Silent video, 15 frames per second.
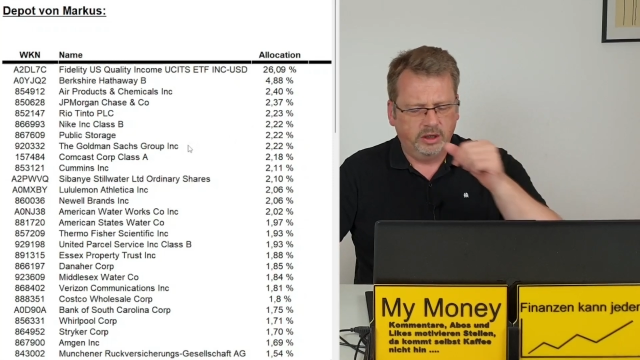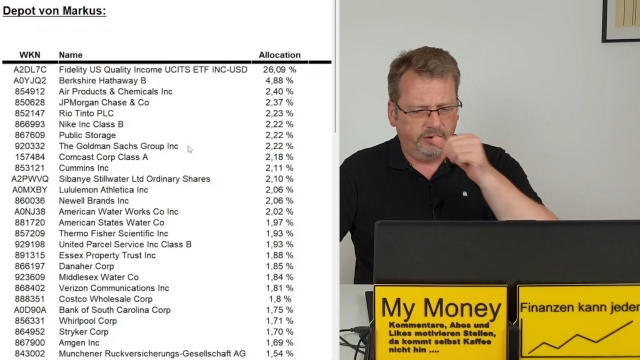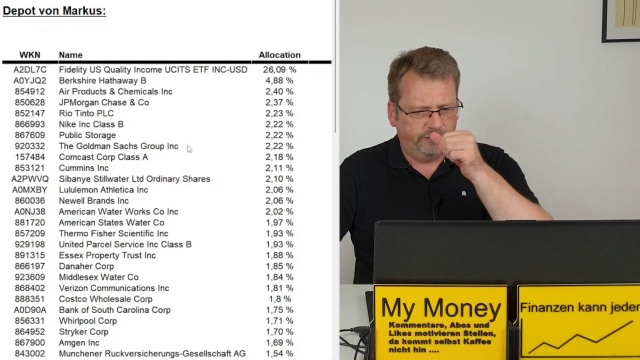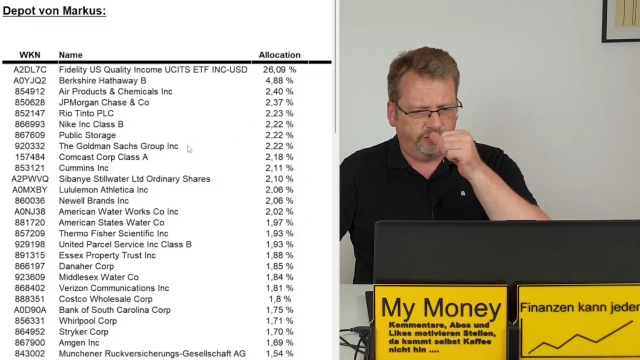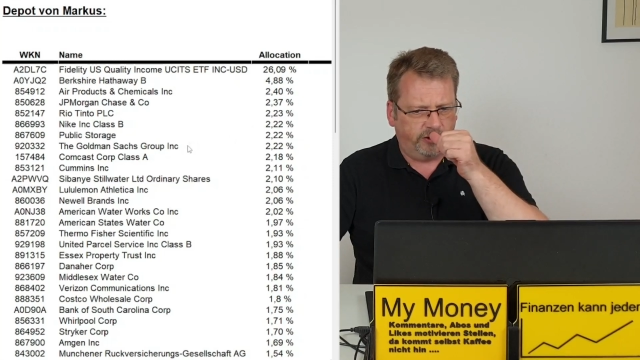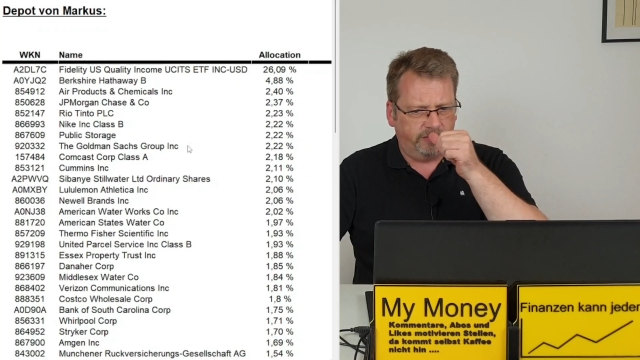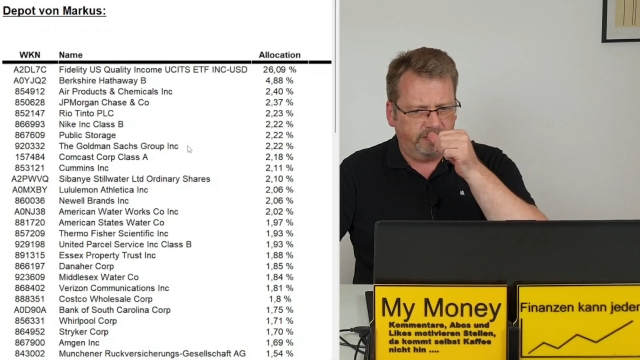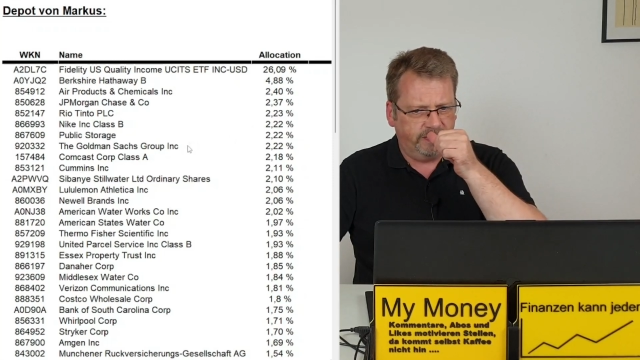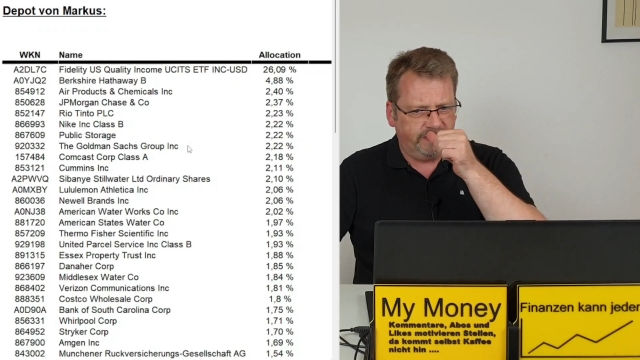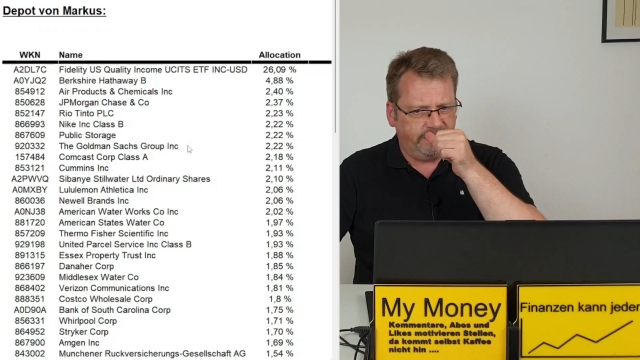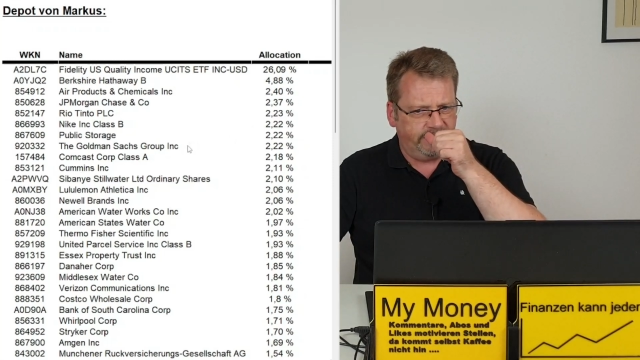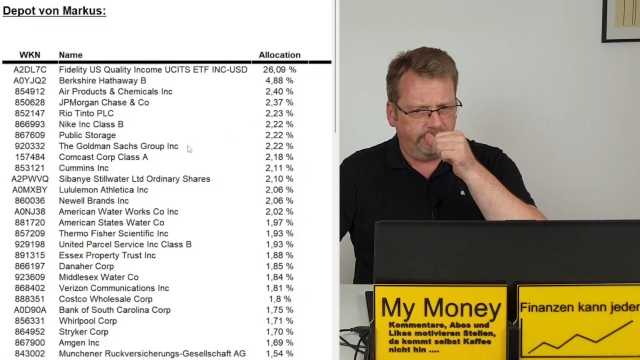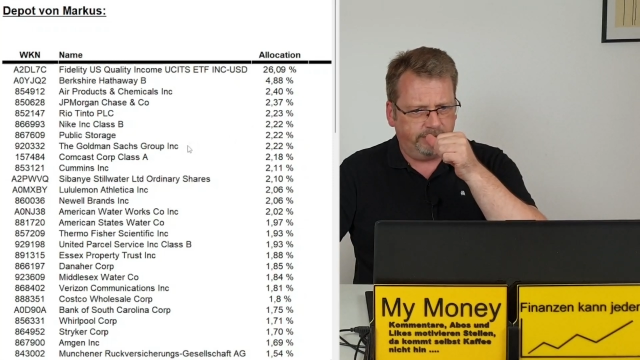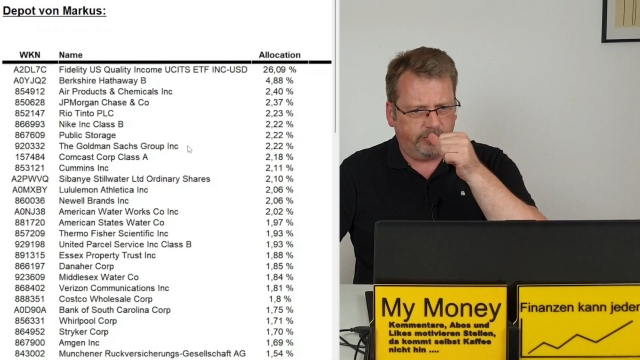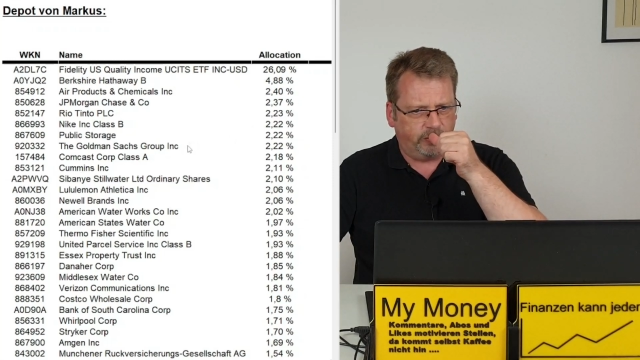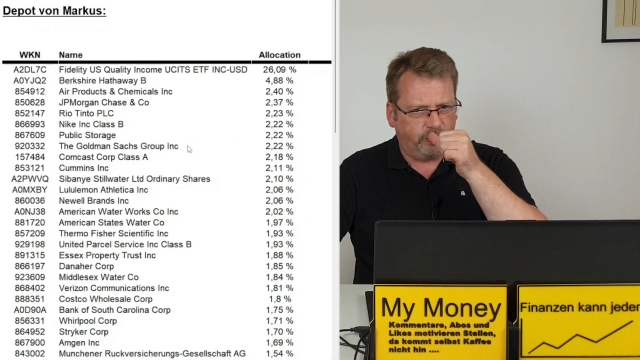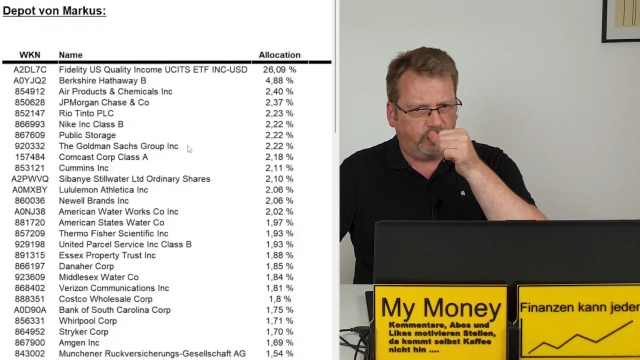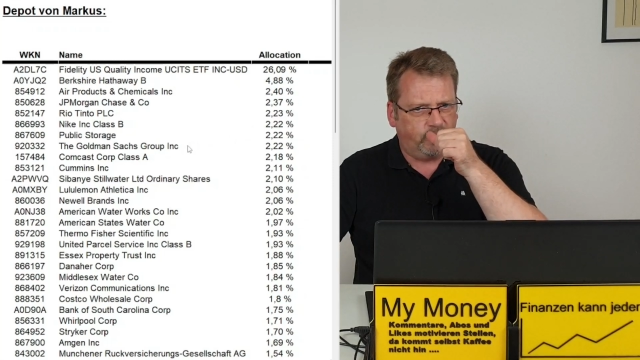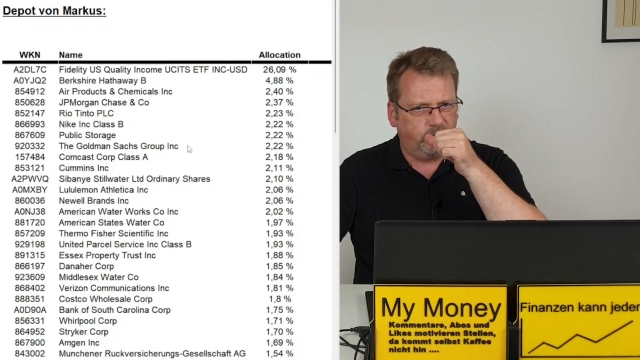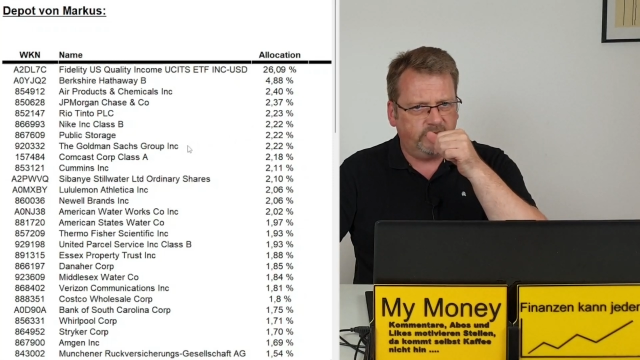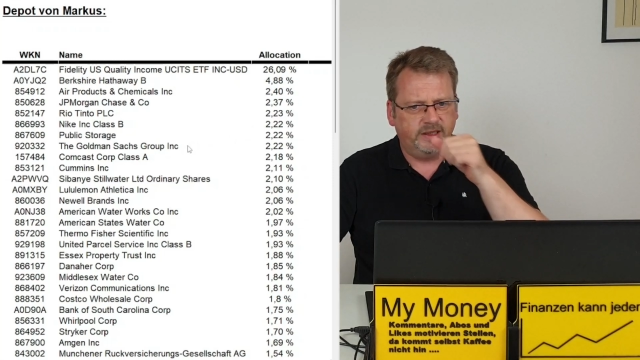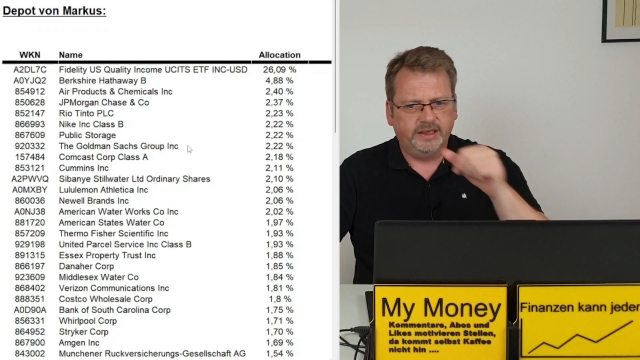vom
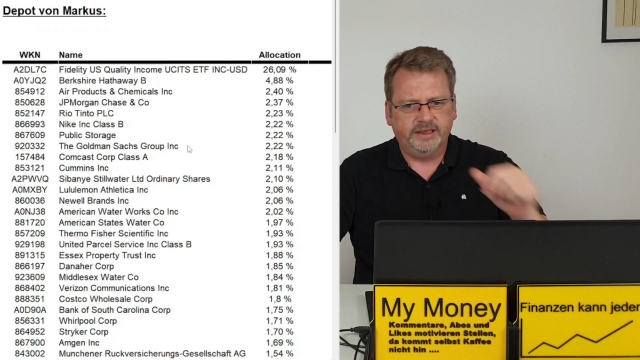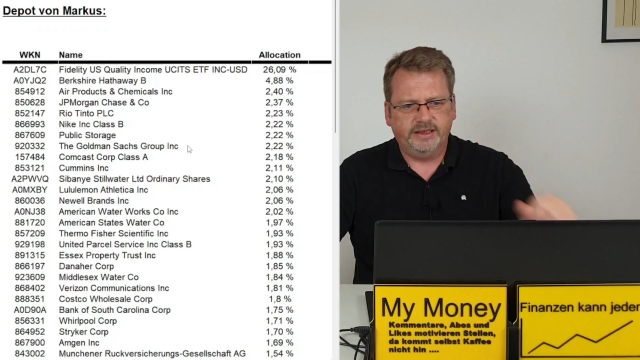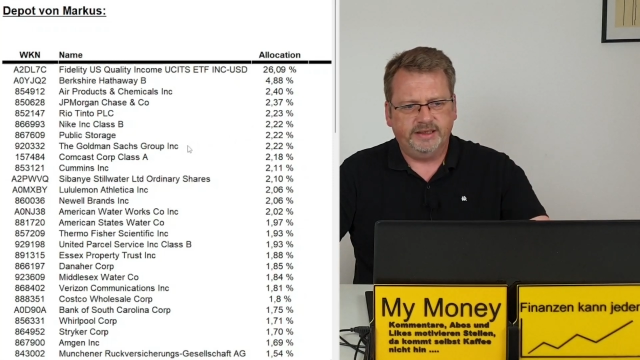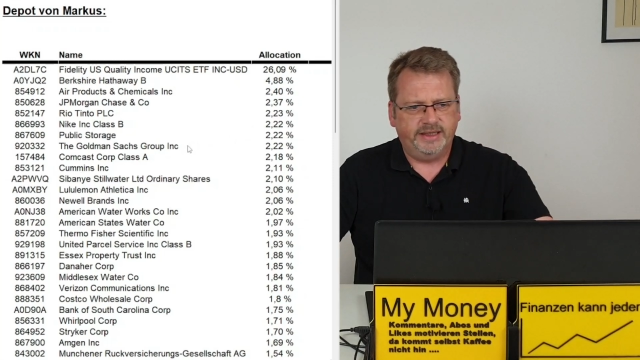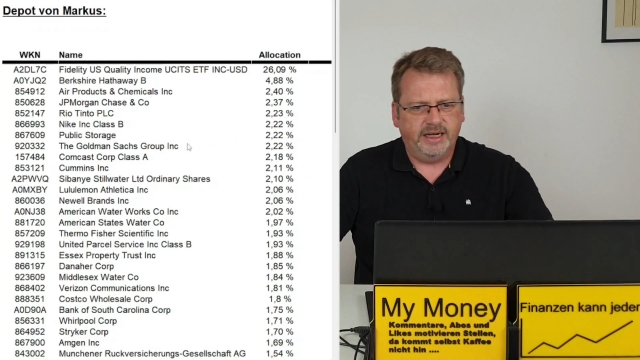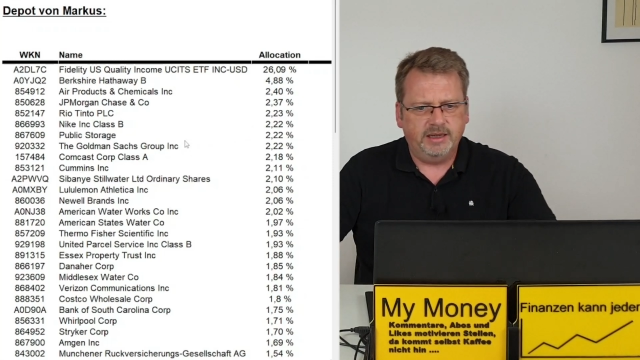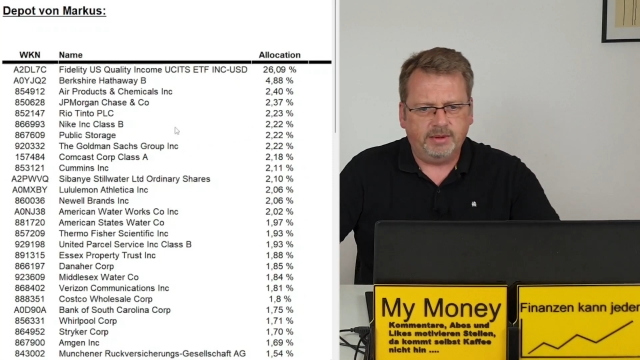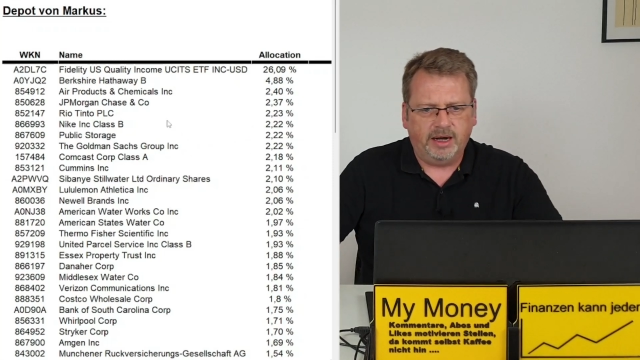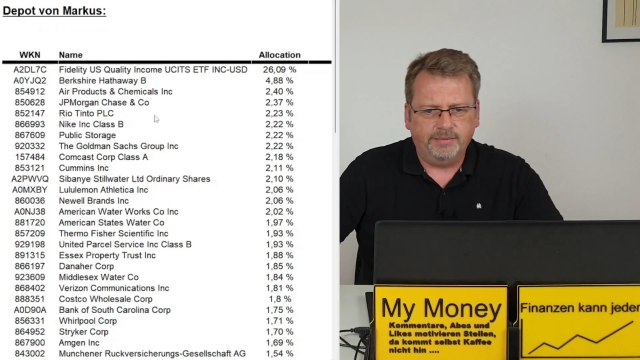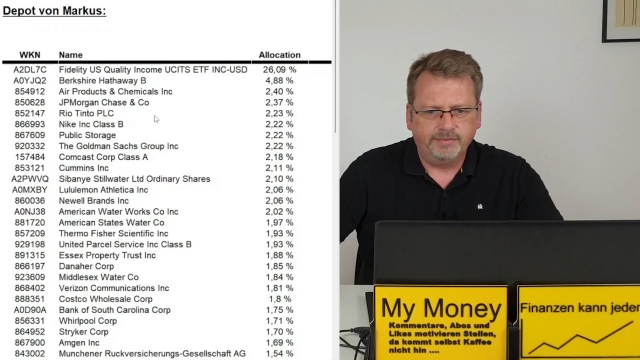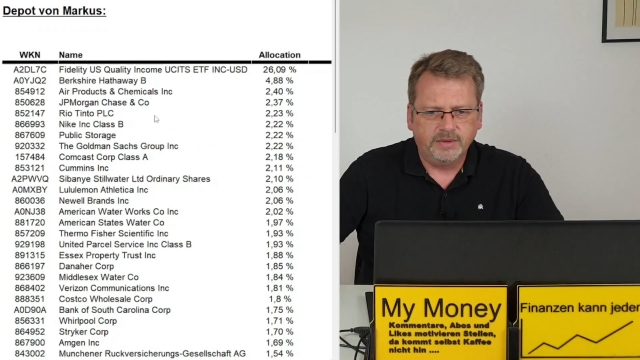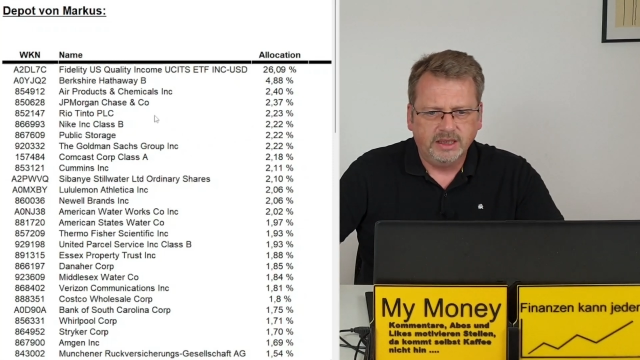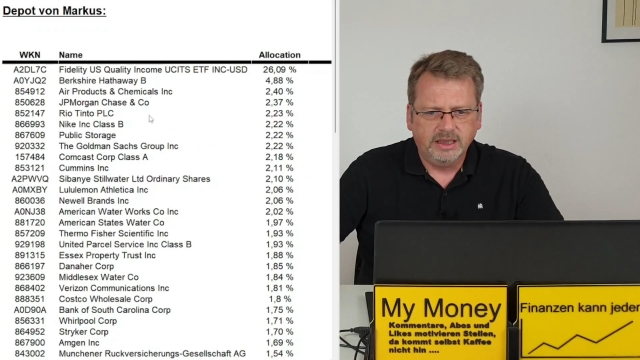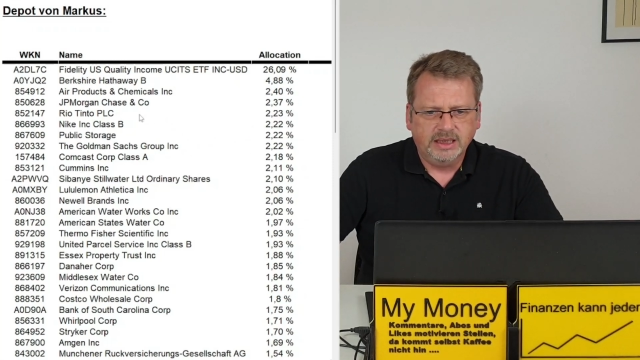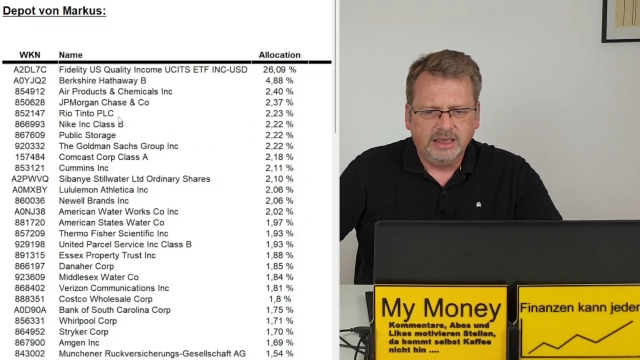Depot selber.